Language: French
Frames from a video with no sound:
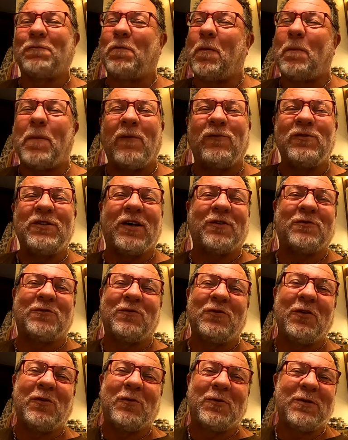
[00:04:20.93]
Je ne peux pas vous dire
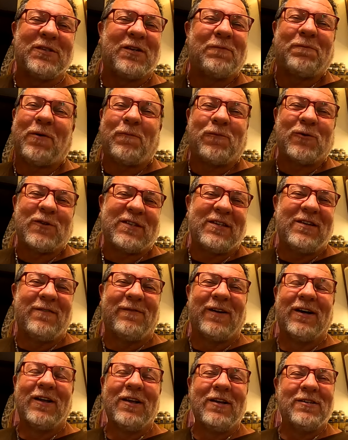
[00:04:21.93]
tout d'un coup, c'est pas
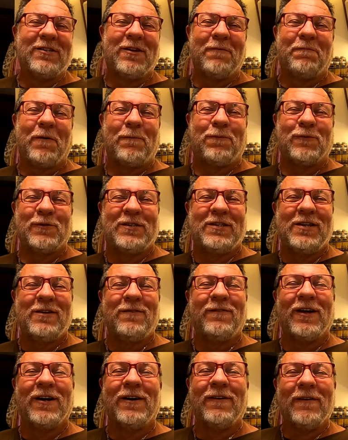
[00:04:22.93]
possible. C'est pas
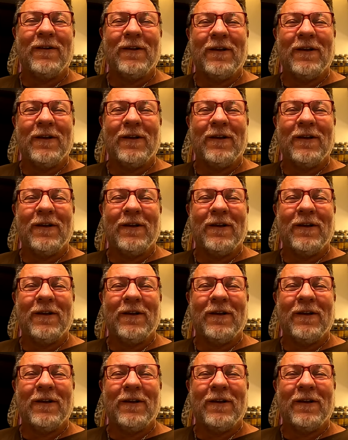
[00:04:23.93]
possible.